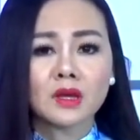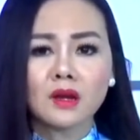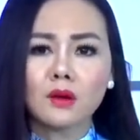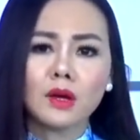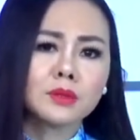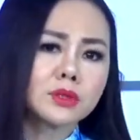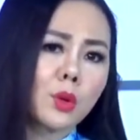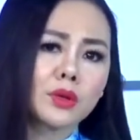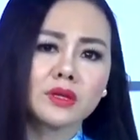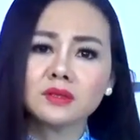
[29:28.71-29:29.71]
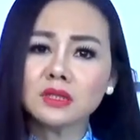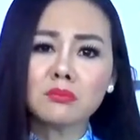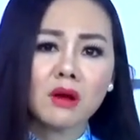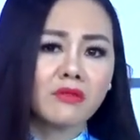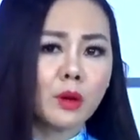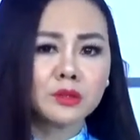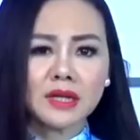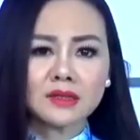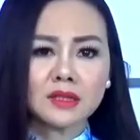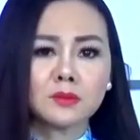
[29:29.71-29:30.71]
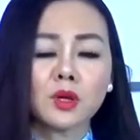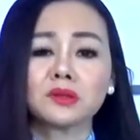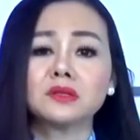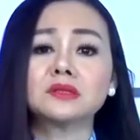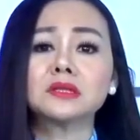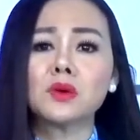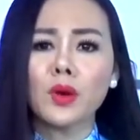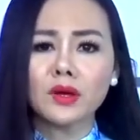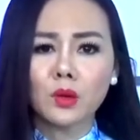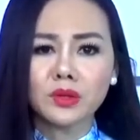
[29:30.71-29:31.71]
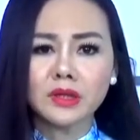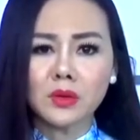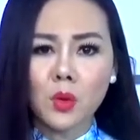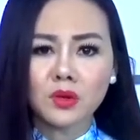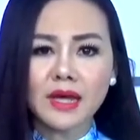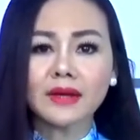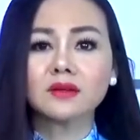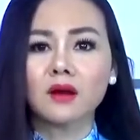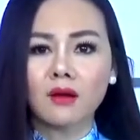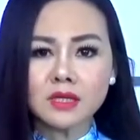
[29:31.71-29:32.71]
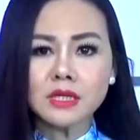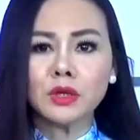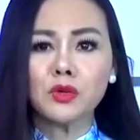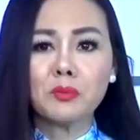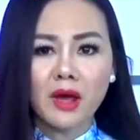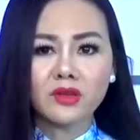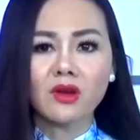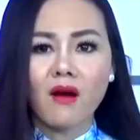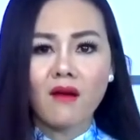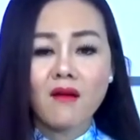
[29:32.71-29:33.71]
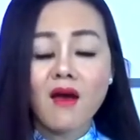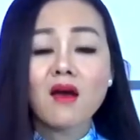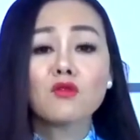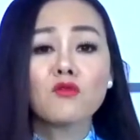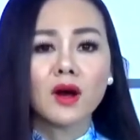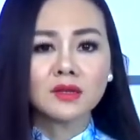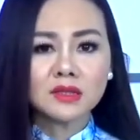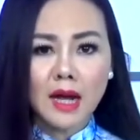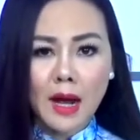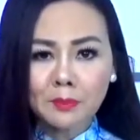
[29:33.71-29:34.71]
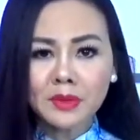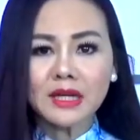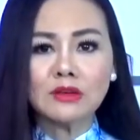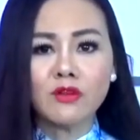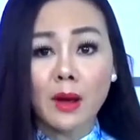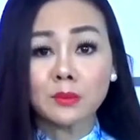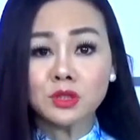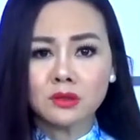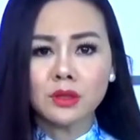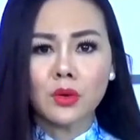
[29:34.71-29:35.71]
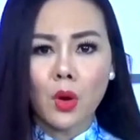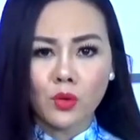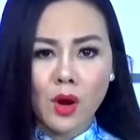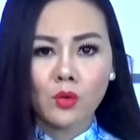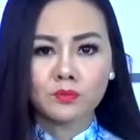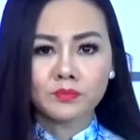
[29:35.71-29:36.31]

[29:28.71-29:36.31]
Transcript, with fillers: Lâu lắm rồi, những ước mơ và đấu tranh tìm con đường tự quyết của nhiều quốc gia được coi là yếu, bé nhỏ, vẫn âm ỉ và hàm chứa nhiều khổ đau.